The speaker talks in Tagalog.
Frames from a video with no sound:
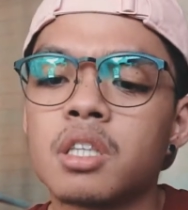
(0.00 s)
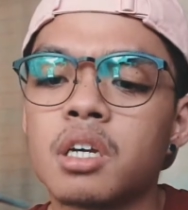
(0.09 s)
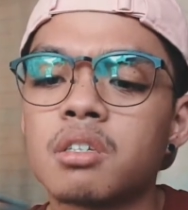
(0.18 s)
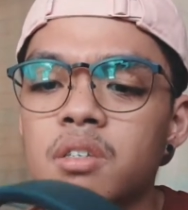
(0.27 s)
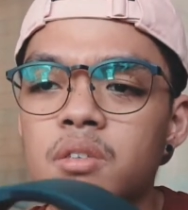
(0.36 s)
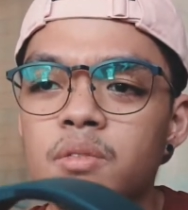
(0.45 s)

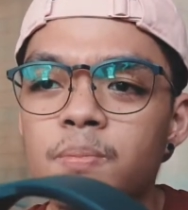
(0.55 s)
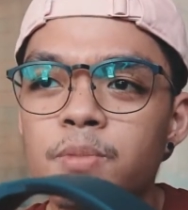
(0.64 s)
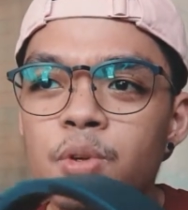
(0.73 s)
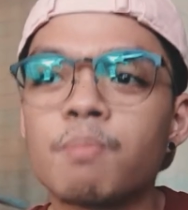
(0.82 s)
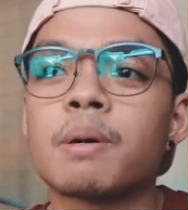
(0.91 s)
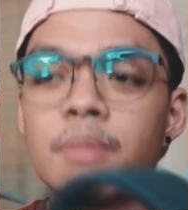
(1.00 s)
Tapos,
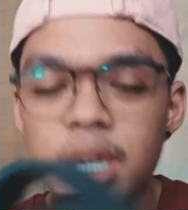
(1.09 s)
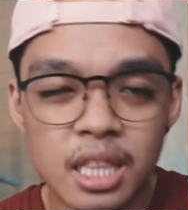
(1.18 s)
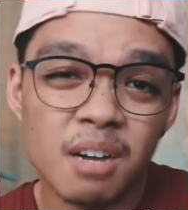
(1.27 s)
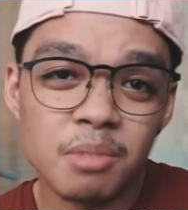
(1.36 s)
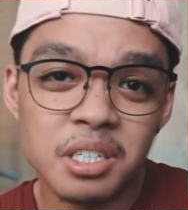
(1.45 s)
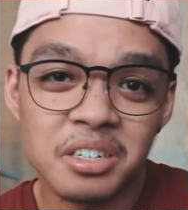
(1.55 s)
nung pabalik
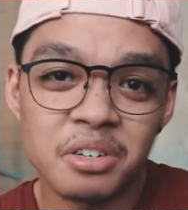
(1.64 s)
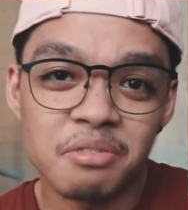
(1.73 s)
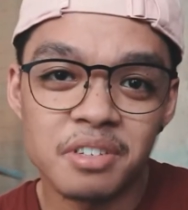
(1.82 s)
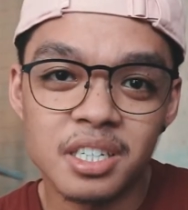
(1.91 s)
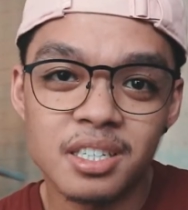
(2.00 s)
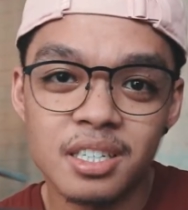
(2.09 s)
na kami sa
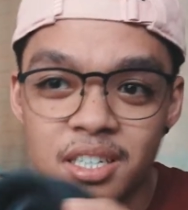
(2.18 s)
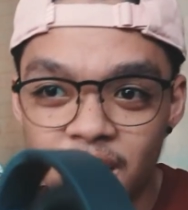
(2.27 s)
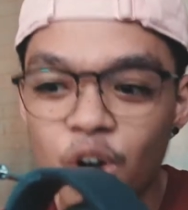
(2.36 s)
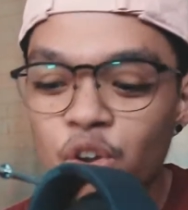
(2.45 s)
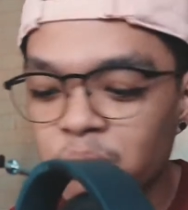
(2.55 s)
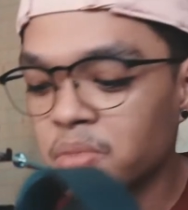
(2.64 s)
office,
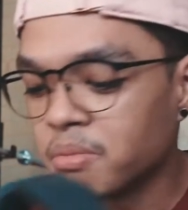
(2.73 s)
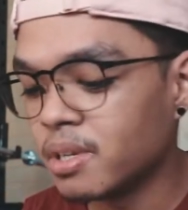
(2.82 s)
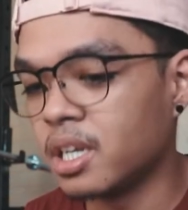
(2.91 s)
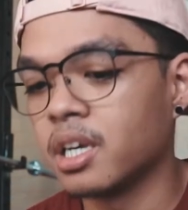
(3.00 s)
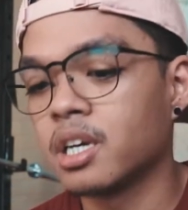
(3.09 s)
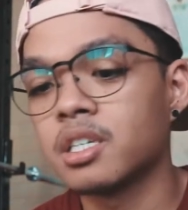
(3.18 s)
ako yung
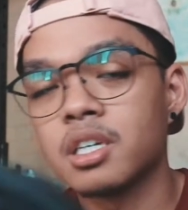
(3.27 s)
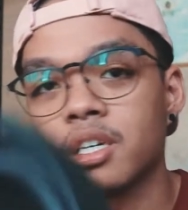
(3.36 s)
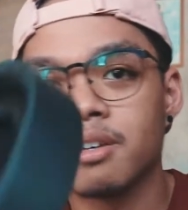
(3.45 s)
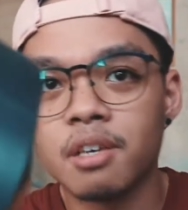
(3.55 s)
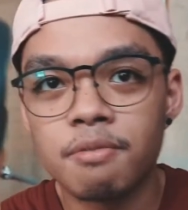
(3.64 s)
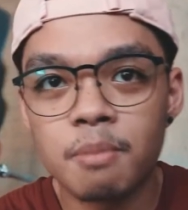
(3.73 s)
bumili. Kasi,
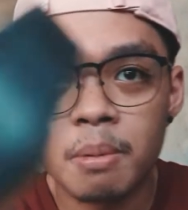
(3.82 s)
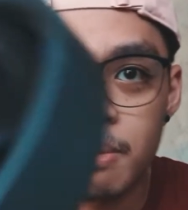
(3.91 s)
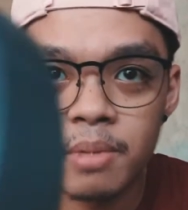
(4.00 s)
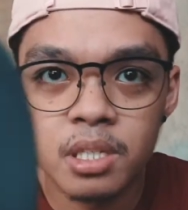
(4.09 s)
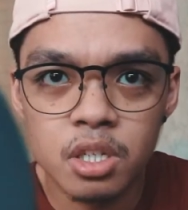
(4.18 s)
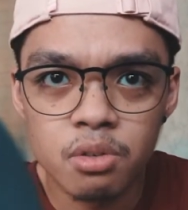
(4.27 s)
if
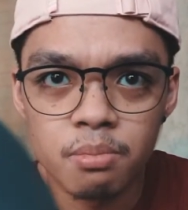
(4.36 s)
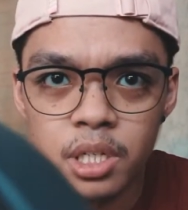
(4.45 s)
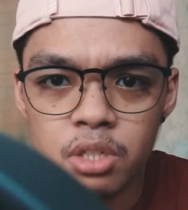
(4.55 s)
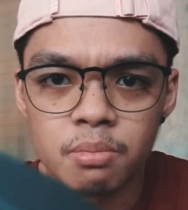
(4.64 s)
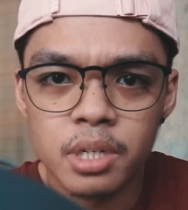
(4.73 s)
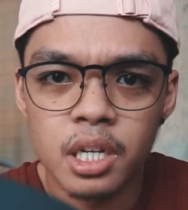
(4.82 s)
mapapansin nyo,
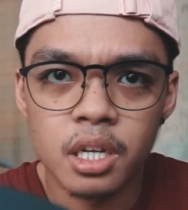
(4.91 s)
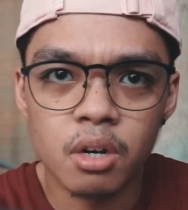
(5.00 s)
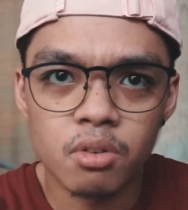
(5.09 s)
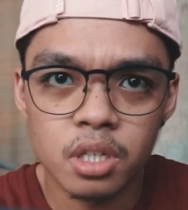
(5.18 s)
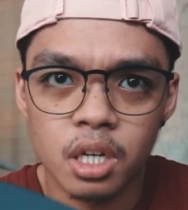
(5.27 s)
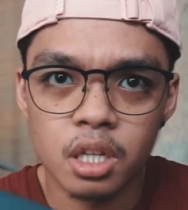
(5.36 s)
medyo mahilig
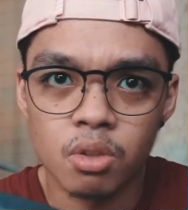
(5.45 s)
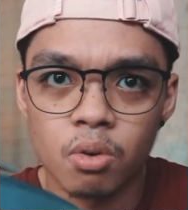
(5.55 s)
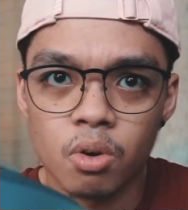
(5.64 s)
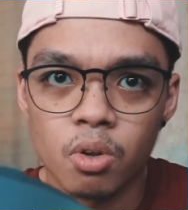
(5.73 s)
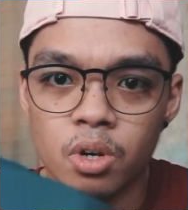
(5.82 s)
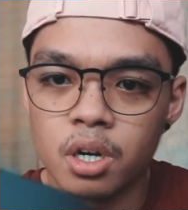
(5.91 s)
ako sa
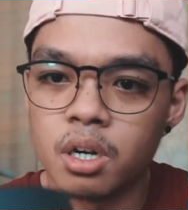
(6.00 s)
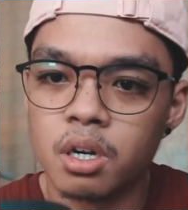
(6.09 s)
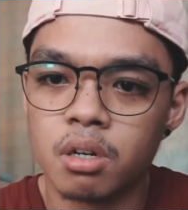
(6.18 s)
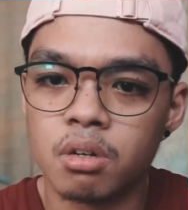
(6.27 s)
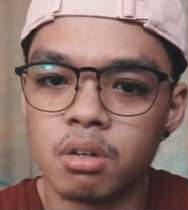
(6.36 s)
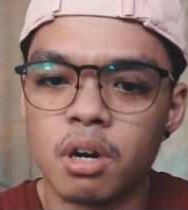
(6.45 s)
gantong color.
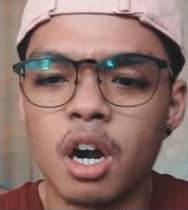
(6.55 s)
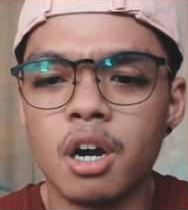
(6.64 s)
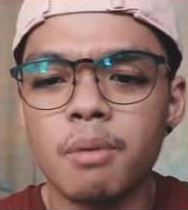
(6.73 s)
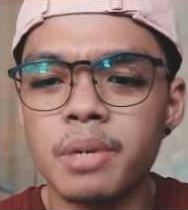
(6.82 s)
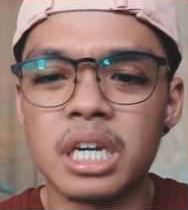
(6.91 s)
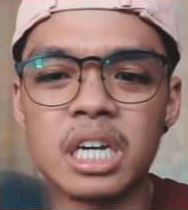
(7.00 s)

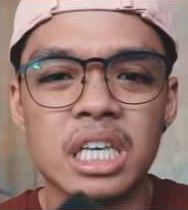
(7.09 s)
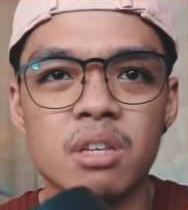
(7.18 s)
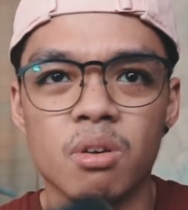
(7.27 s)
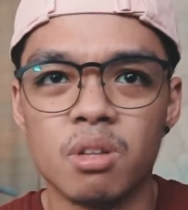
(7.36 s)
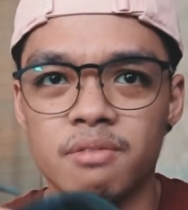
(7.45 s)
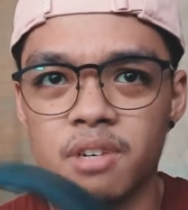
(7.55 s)
Army green,
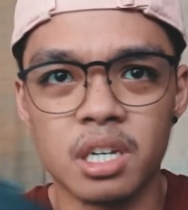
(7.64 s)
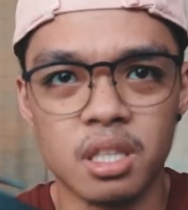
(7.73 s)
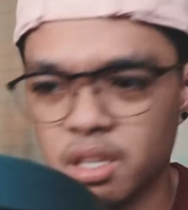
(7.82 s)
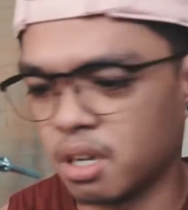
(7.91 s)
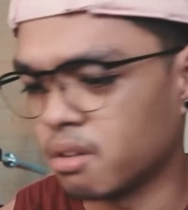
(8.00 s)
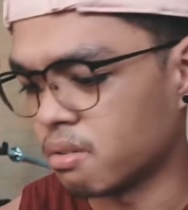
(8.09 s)
olive
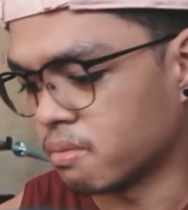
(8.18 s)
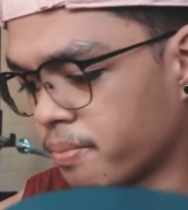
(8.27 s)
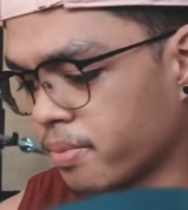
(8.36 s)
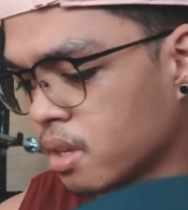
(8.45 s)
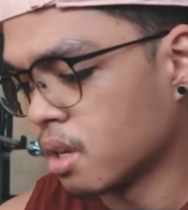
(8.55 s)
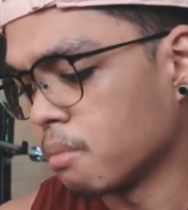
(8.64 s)
green, I don't know.
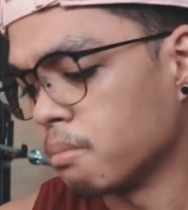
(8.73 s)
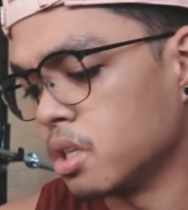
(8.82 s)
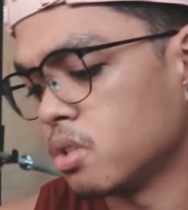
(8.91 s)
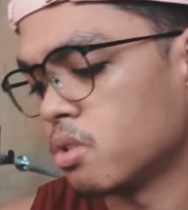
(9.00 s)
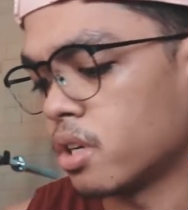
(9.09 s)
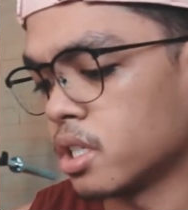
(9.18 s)

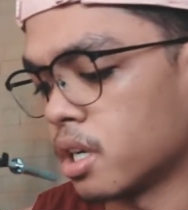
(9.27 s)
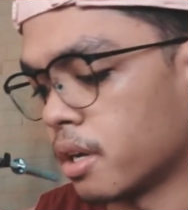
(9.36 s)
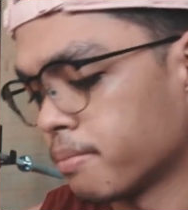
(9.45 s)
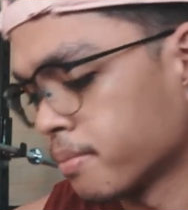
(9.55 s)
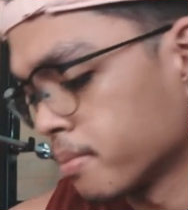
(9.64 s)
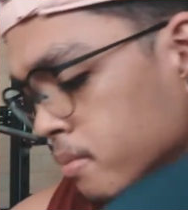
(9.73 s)
Medyo okay siya.
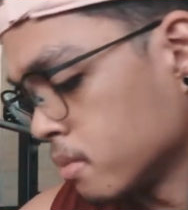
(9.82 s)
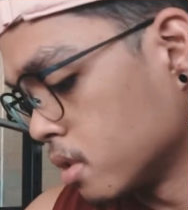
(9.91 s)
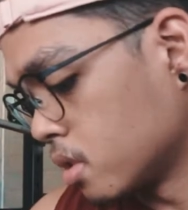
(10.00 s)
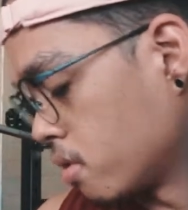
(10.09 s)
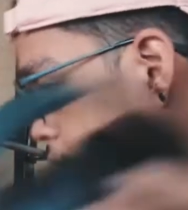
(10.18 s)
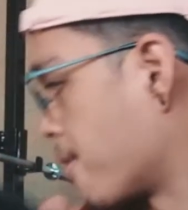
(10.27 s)

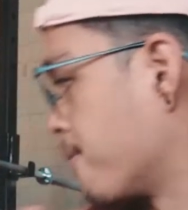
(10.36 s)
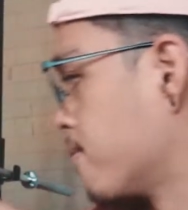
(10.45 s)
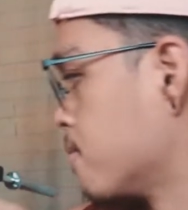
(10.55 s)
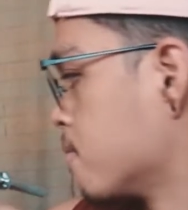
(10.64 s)
So, yeah.